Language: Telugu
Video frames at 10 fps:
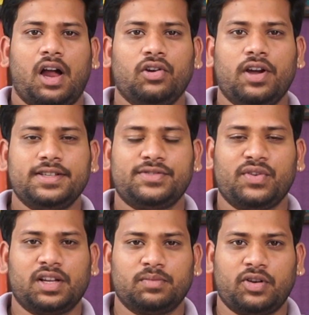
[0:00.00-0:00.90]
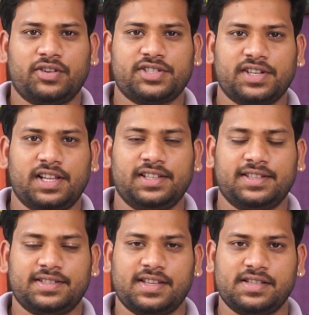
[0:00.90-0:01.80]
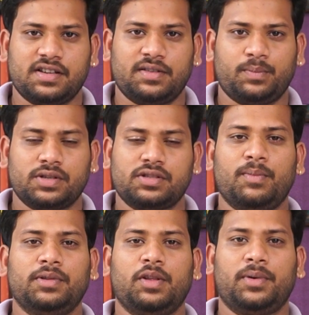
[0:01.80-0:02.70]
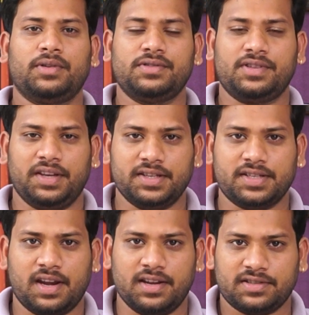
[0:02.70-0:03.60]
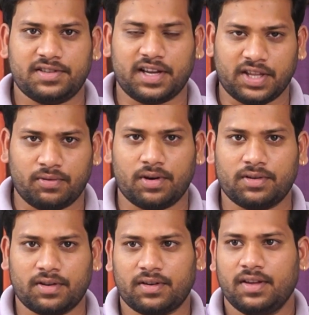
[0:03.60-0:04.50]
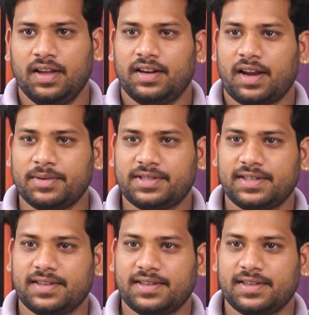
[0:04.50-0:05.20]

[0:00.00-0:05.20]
హలో గైస్ వెల్కమ్ టు అవర్ ఛానల్ దిస్ ఇస్ తేజ ప్రస్తుతం మనతో పాటు సీనియర్ జర్నలిస్ట్ జగదేవ్ గారు ఉన్నారు నమస్తే